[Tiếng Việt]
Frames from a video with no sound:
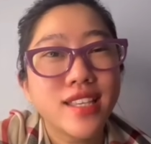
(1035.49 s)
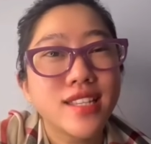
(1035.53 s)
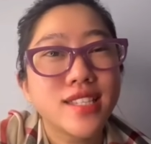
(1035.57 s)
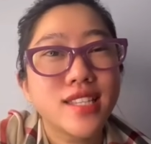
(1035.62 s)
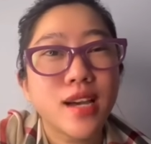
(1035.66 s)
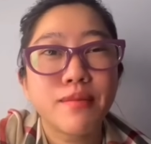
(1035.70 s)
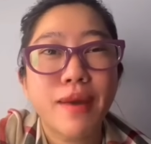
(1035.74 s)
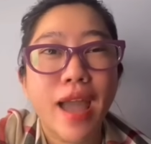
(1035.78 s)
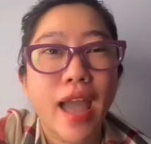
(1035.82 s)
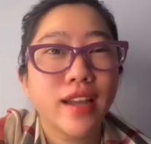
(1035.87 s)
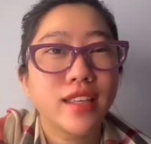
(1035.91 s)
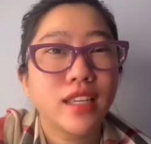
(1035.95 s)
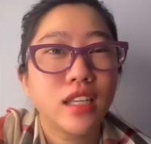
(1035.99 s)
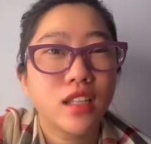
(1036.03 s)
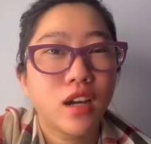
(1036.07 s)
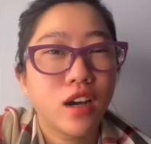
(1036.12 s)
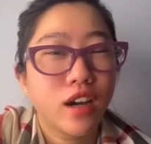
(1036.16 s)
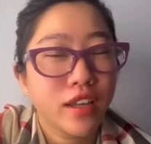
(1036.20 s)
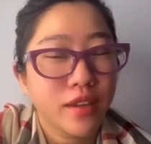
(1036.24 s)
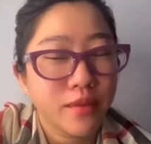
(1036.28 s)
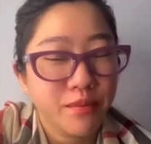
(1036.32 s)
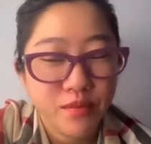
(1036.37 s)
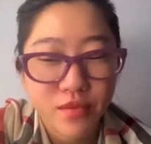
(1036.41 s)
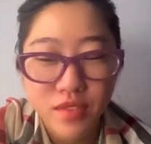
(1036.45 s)
trên sa mạc vậy
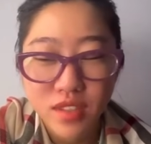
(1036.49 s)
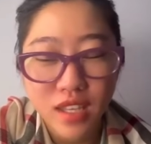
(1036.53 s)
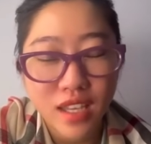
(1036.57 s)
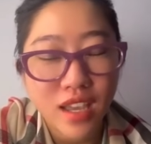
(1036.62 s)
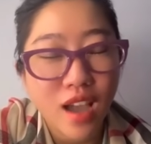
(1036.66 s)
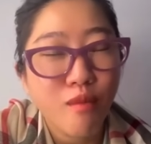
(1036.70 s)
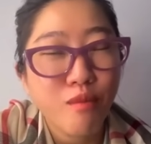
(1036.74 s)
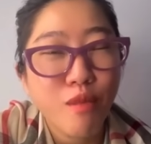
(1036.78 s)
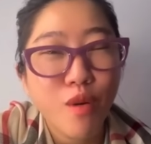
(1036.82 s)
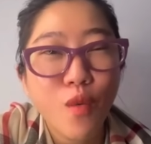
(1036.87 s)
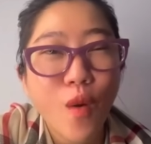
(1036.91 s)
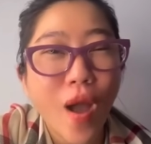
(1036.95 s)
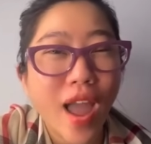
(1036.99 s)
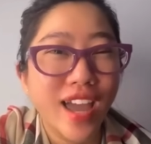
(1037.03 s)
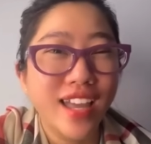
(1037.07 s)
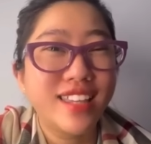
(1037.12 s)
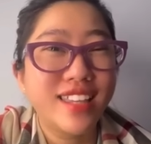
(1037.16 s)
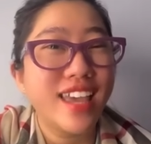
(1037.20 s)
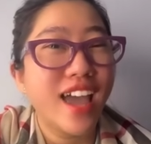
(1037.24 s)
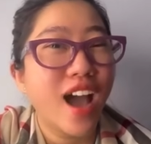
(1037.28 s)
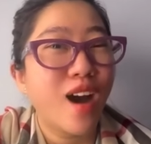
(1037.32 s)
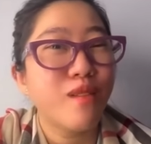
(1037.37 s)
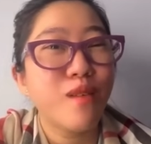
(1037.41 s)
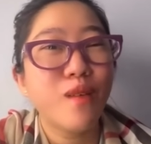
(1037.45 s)
thôi chị không có quan
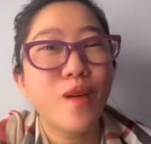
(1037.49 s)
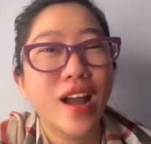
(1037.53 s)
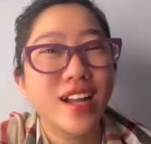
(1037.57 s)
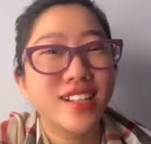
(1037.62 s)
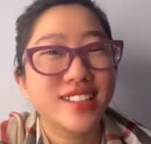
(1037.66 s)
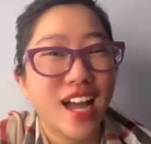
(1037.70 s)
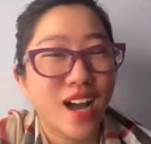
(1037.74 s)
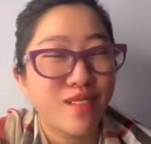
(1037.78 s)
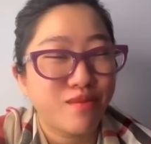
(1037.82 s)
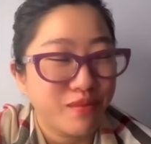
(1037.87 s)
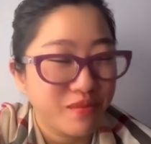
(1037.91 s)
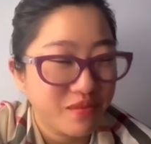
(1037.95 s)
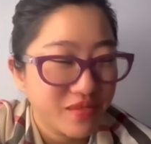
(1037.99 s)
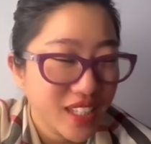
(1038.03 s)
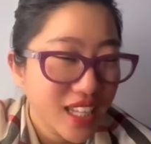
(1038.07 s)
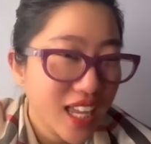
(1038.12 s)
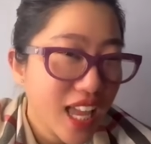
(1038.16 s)
chị không có quan tâm